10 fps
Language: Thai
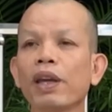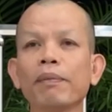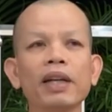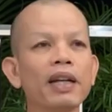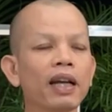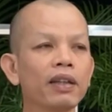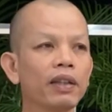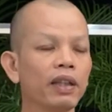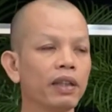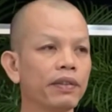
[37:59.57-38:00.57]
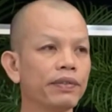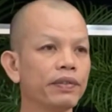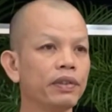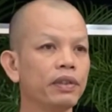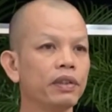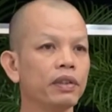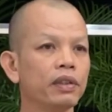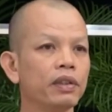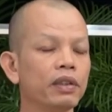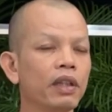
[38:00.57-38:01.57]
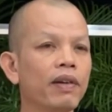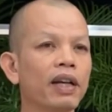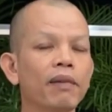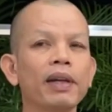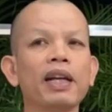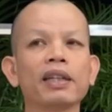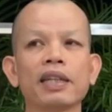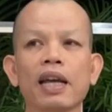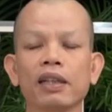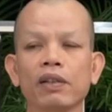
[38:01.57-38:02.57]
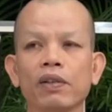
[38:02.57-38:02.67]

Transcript: ป่วยเบิดนังนี่นี่แต่ว่ากับมารักษา